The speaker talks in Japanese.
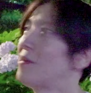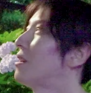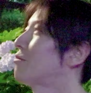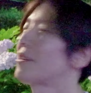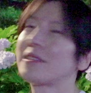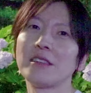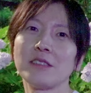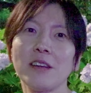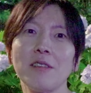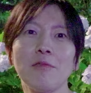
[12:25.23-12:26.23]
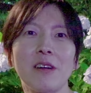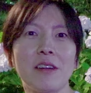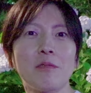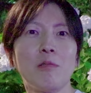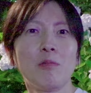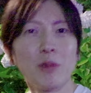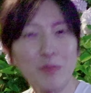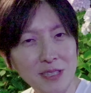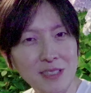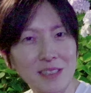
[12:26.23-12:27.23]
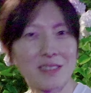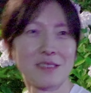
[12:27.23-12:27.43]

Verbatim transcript: まあ良かったんじゃないのかなと思います。